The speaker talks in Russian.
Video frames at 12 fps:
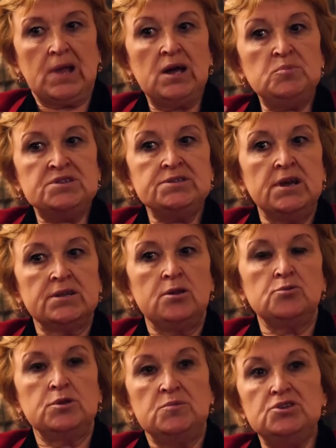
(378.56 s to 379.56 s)
объяснять
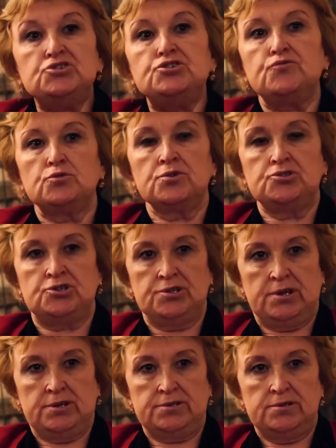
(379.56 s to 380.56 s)
людям, из чего
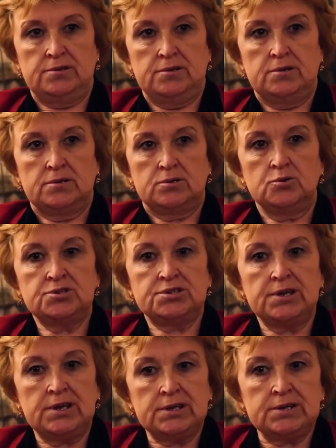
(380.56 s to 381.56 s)
начинать. То
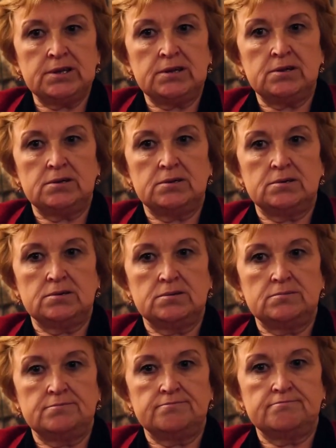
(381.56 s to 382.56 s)
есть
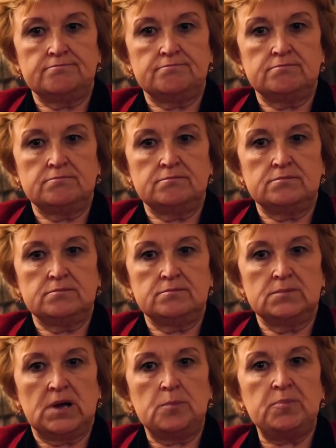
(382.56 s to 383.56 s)
это, э,
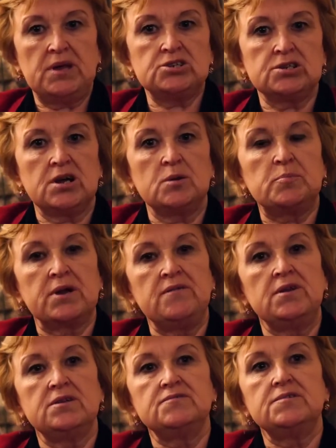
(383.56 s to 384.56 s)
опять же, как
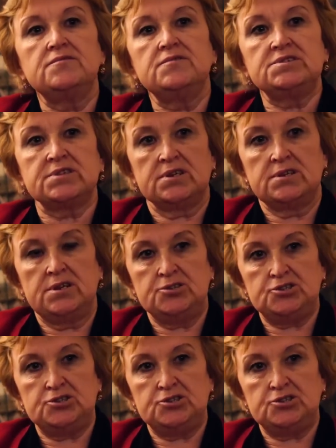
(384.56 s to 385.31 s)
правильно вы выстроить